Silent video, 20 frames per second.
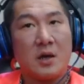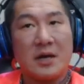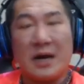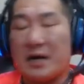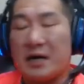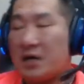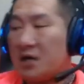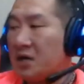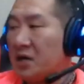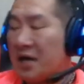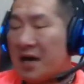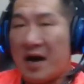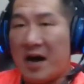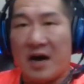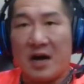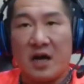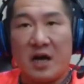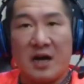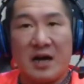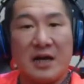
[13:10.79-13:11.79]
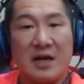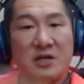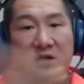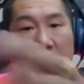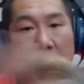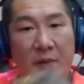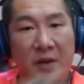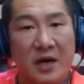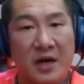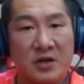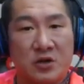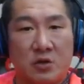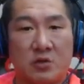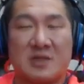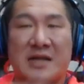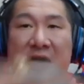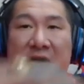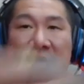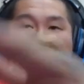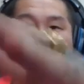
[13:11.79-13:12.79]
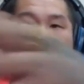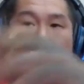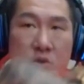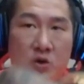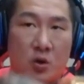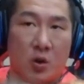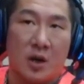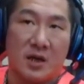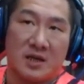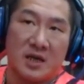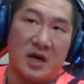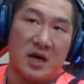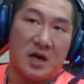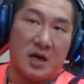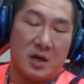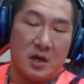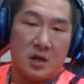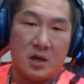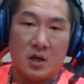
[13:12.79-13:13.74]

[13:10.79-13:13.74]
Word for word: 干恁娘咧，咱做兵的时阵，当时上大体。